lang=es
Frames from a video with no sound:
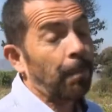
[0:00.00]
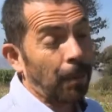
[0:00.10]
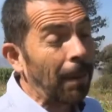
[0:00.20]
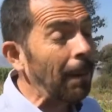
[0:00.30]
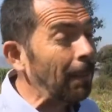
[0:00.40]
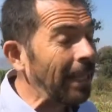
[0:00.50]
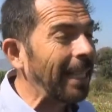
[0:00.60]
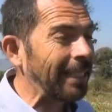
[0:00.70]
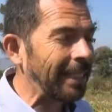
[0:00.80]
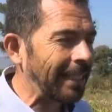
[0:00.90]

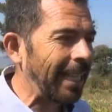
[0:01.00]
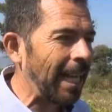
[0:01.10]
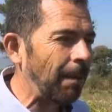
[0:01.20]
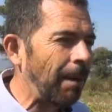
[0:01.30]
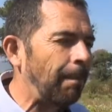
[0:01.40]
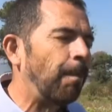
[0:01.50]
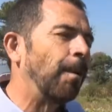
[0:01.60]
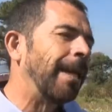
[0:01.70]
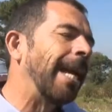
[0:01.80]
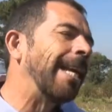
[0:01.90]
probablemente existía agua porque